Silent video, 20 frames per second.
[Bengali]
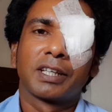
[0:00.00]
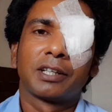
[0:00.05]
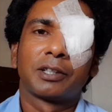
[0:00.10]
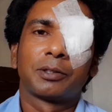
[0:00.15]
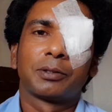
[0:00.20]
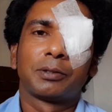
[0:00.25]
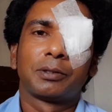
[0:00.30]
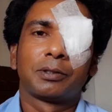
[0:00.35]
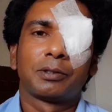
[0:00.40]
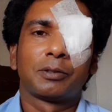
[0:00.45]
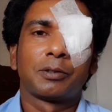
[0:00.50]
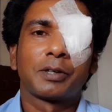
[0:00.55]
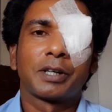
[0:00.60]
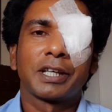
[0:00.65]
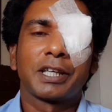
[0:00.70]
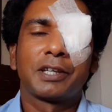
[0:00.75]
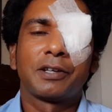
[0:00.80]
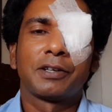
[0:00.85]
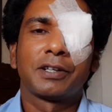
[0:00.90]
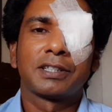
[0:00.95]
তো ওখানে
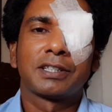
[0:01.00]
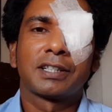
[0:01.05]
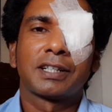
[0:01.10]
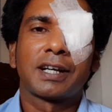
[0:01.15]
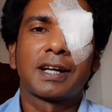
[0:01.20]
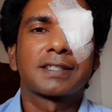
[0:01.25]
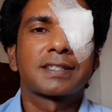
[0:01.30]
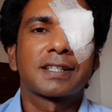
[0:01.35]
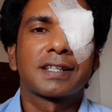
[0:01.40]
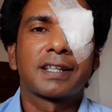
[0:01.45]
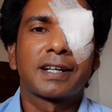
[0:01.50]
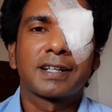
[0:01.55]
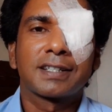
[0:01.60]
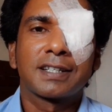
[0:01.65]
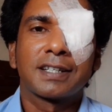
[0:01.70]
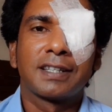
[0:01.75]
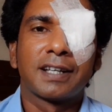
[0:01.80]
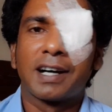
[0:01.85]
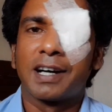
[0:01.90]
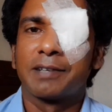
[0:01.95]
কী হয়েছে রাস্তার ধারে
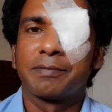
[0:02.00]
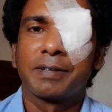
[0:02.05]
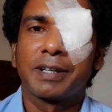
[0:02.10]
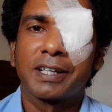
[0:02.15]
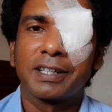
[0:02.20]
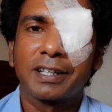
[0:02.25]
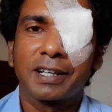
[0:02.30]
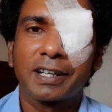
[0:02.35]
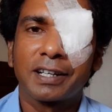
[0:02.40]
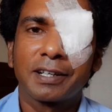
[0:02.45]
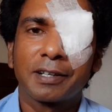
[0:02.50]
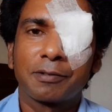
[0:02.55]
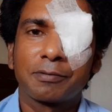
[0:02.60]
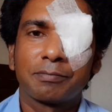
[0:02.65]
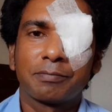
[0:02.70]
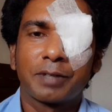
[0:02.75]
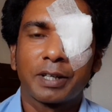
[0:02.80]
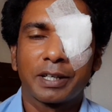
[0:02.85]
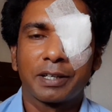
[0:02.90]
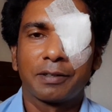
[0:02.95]
সেই ধান মেলা থাকে এখন
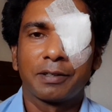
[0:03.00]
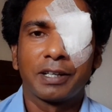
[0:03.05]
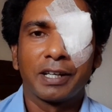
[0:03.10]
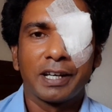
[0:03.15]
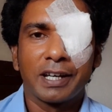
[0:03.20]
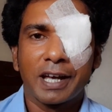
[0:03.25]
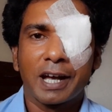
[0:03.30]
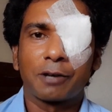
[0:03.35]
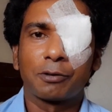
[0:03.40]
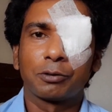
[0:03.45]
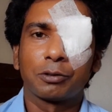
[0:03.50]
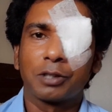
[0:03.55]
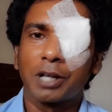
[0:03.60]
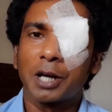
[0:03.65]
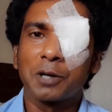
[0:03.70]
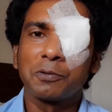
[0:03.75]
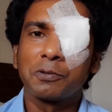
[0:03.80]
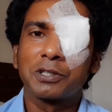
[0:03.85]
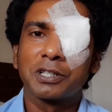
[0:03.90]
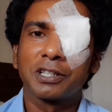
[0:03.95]
মানে এখন তো ধান
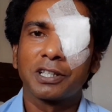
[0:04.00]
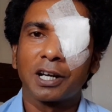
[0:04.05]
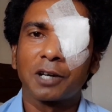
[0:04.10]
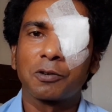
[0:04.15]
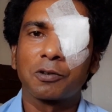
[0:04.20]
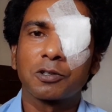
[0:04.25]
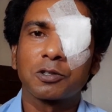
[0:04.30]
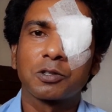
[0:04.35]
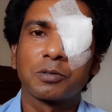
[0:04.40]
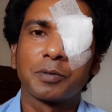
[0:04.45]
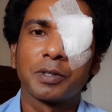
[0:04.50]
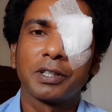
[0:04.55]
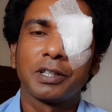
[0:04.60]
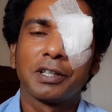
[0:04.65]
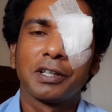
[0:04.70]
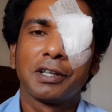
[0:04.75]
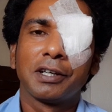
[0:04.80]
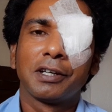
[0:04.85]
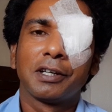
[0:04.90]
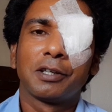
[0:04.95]
উঠছে ধান ওঠার সময়
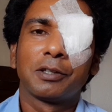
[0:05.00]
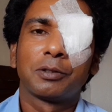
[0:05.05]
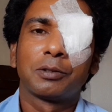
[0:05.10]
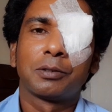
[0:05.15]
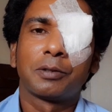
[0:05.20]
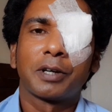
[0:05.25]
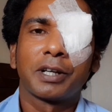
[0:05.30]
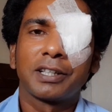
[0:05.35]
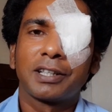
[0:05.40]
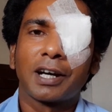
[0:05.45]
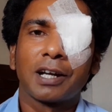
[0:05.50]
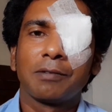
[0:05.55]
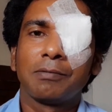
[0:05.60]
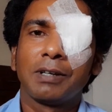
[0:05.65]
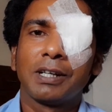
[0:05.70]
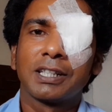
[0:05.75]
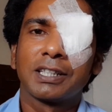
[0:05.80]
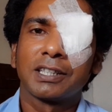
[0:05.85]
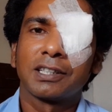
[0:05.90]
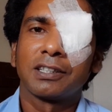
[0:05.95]
অনেক ধান
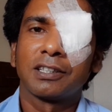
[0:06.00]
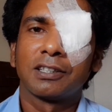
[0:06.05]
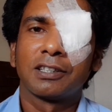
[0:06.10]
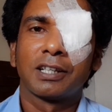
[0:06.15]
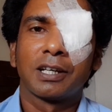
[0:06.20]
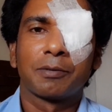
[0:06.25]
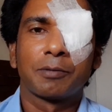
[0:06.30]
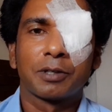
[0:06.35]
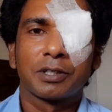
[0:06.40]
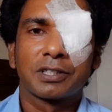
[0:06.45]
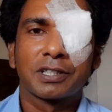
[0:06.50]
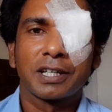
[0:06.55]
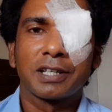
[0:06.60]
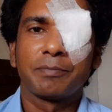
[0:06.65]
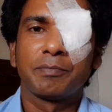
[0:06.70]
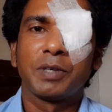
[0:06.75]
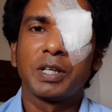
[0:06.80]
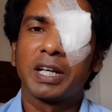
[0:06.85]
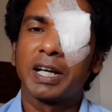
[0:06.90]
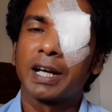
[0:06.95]
মিলেছে এবার সেই
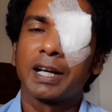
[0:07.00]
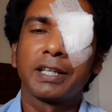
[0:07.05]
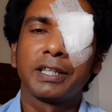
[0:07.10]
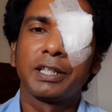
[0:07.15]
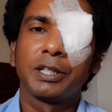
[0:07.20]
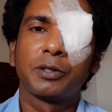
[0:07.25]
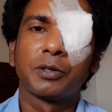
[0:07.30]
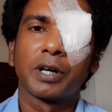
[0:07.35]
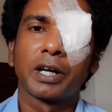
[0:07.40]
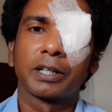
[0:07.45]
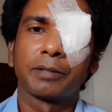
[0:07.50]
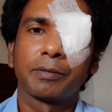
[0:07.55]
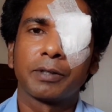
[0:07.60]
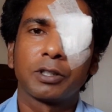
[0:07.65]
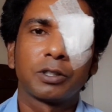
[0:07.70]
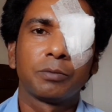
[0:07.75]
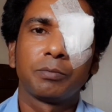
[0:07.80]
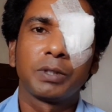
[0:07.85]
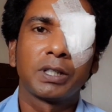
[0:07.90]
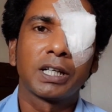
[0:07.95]
বিকালের দিক করে আর কি মানে
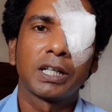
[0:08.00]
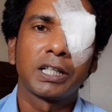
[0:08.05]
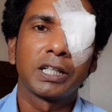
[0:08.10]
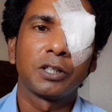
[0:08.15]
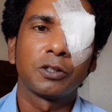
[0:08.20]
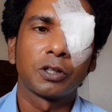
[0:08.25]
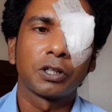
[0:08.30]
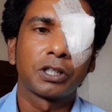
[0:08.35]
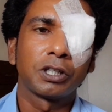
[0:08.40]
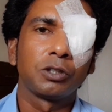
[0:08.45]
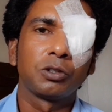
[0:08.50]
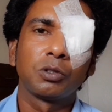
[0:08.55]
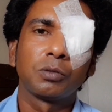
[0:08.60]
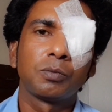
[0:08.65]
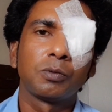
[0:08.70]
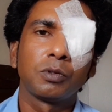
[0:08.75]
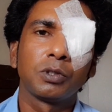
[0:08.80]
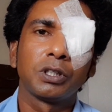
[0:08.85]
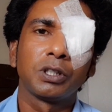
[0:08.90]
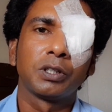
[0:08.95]
বিকেল ঠিক নয় ঠিক
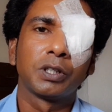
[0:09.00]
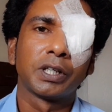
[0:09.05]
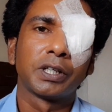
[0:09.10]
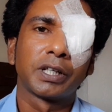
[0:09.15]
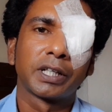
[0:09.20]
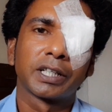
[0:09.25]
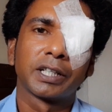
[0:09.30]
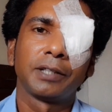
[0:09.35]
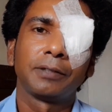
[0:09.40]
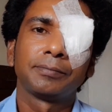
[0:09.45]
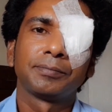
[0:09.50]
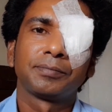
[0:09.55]
দুপুর দিক করে আর কি